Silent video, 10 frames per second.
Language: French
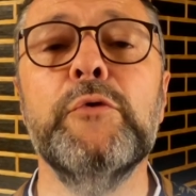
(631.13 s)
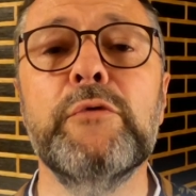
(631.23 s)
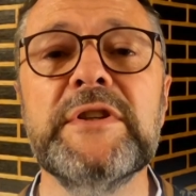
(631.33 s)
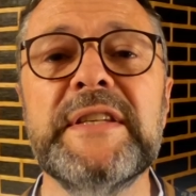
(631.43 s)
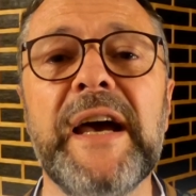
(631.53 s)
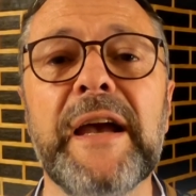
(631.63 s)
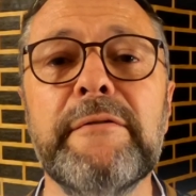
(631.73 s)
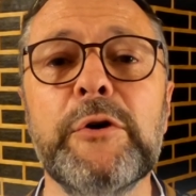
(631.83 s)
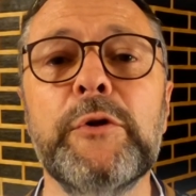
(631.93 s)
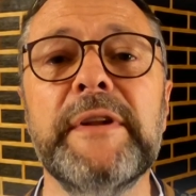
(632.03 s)
Nous voici
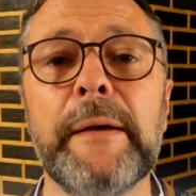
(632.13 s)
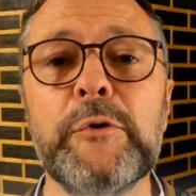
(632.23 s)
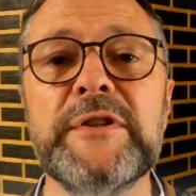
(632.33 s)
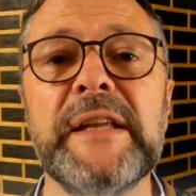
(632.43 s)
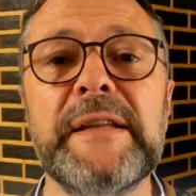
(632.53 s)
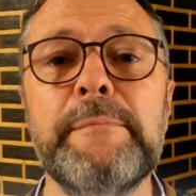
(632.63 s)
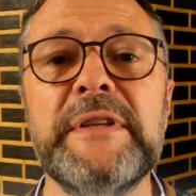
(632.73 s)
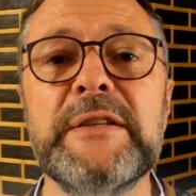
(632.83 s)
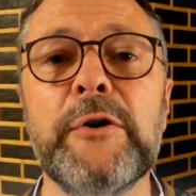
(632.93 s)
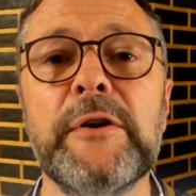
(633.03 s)
arrivés au terme de cet
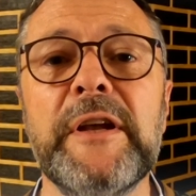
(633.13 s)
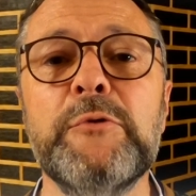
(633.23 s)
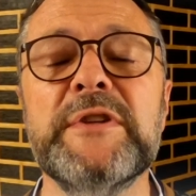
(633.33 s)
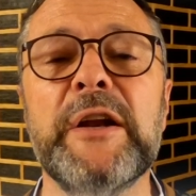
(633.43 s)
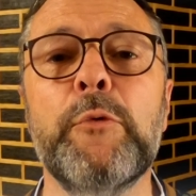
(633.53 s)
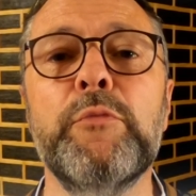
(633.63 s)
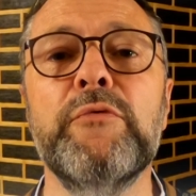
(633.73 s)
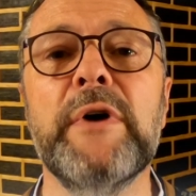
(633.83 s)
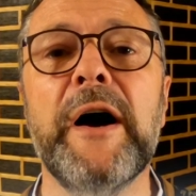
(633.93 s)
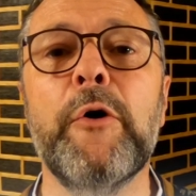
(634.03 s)
épisode et nous allons
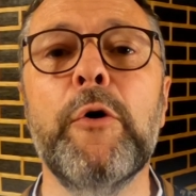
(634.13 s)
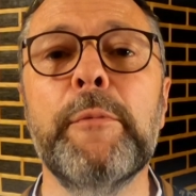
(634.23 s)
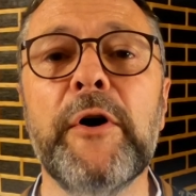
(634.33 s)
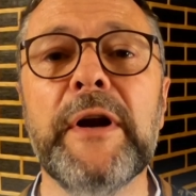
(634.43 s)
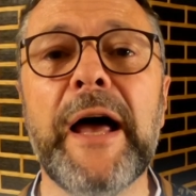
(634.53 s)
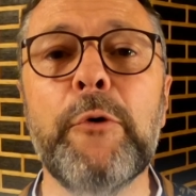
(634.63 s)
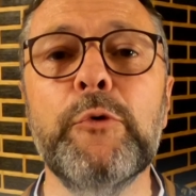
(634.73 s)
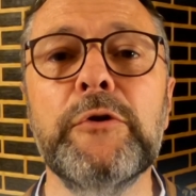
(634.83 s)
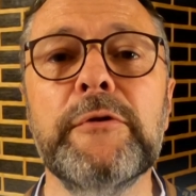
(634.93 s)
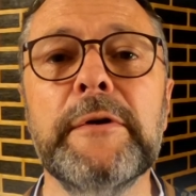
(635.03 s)
pouvoir reprendre la
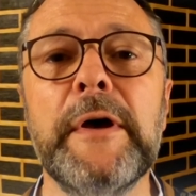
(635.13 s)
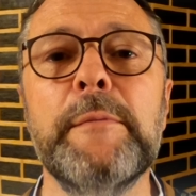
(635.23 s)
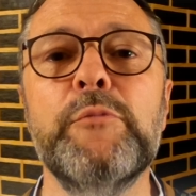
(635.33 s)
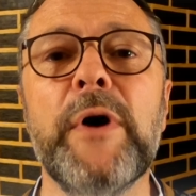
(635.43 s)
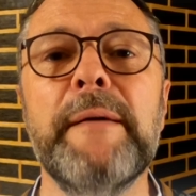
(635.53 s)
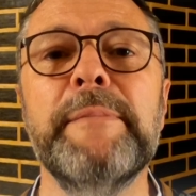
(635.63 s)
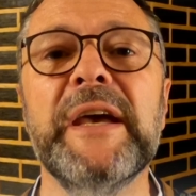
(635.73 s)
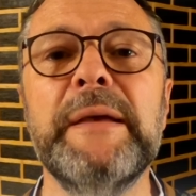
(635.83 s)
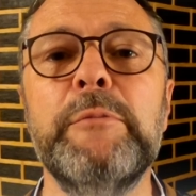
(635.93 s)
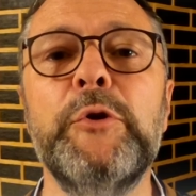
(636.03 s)
route pour un
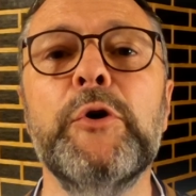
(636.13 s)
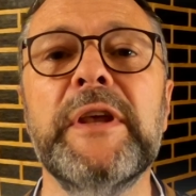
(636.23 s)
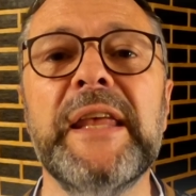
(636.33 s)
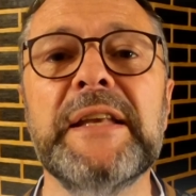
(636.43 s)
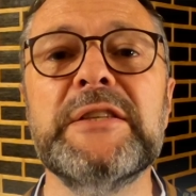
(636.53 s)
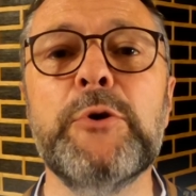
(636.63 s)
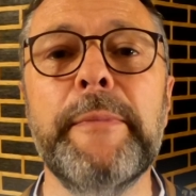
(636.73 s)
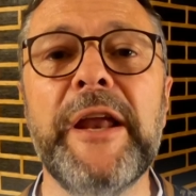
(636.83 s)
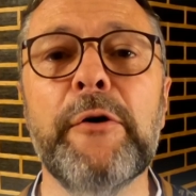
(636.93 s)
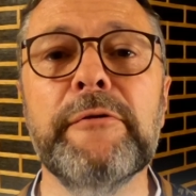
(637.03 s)
périple de 4
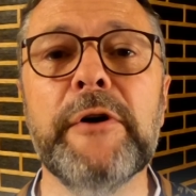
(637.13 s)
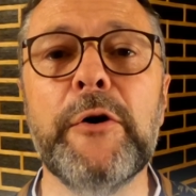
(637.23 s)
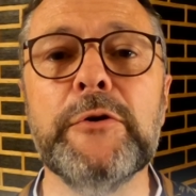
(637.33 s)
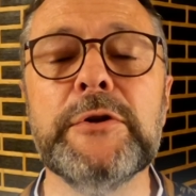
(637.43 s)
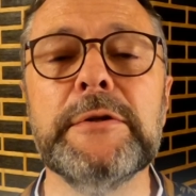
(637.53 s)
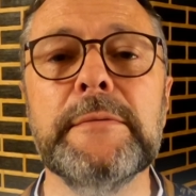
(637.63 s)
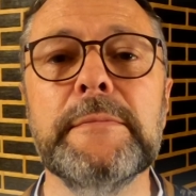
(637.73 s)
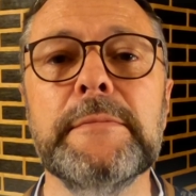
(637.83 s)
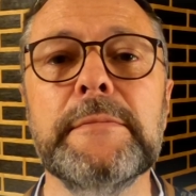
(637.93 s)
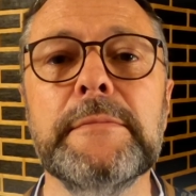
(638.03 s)
semaines en France.
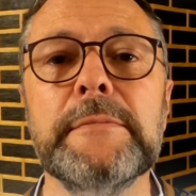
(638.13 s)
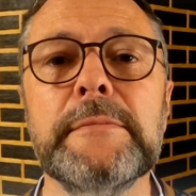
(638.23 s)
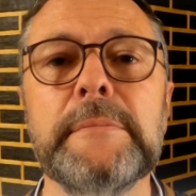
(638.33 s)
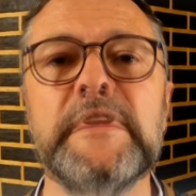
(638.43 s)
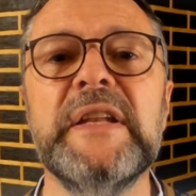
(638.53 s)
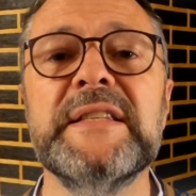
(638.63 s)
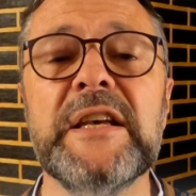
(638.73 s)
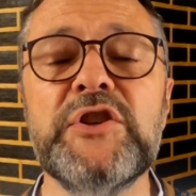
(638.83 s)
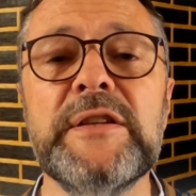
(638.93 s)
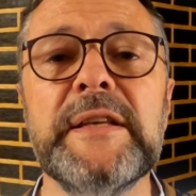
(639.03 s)
Il
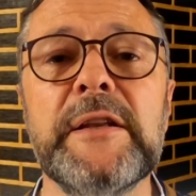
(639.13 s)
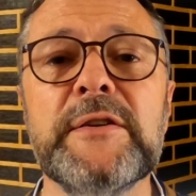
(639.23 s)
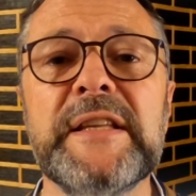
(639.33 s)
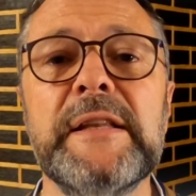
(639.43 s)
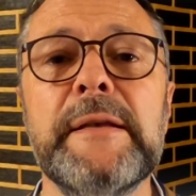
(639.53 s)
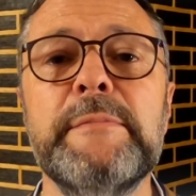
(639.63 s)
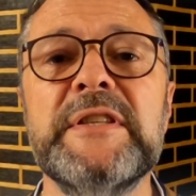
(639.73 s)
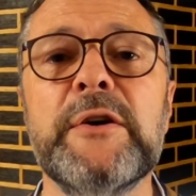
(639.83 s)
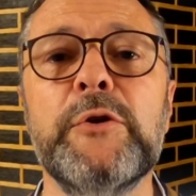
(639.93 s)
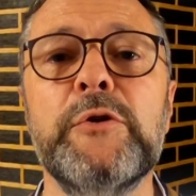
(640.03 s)
s'agissait dans cet
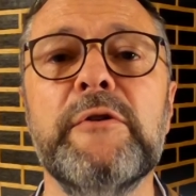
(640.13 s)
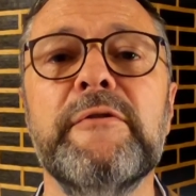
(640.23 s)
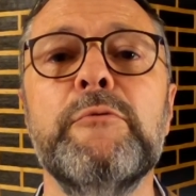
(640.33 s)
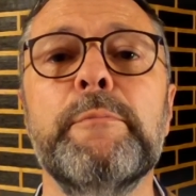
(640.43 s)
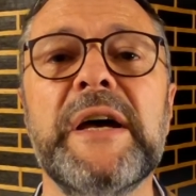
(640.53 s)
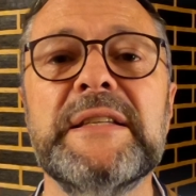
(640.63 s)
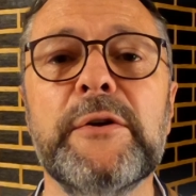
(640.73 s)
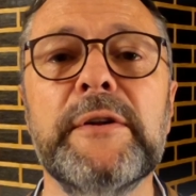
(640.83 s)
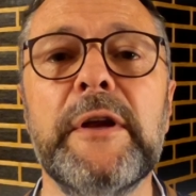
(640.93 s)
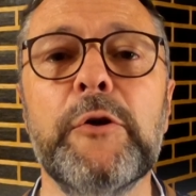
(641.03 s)
épisode de vous
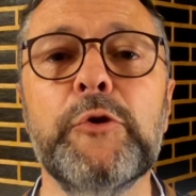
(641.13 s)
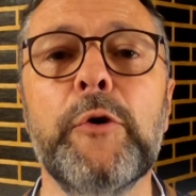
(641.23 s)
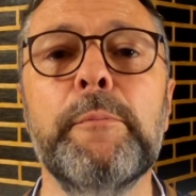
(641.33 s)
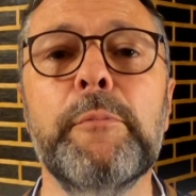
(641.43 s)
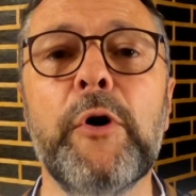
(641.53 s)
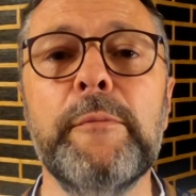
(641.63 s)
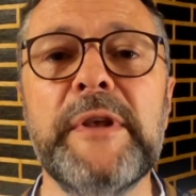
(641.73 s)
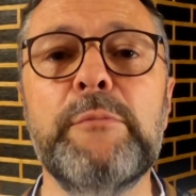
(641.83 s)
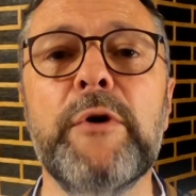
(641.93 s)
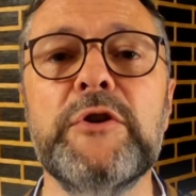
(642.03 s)
présenter notre
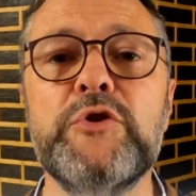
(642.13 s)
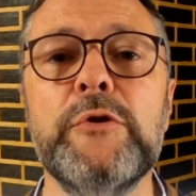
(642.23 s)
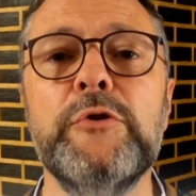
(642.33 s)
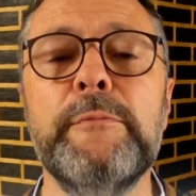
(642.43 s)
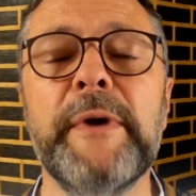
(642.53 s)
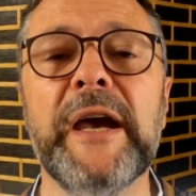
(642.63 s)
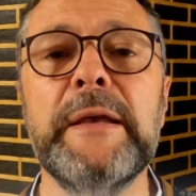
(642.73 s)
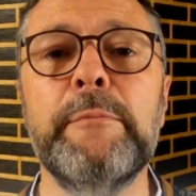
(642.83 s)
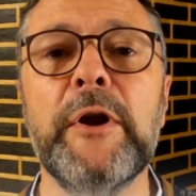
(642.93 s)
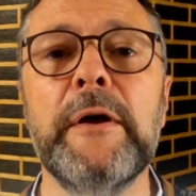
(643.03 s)
premier point de chute du
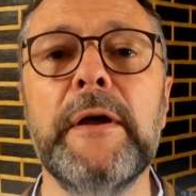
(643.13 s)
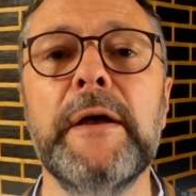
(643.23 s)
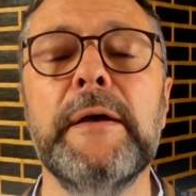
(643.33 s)
périple,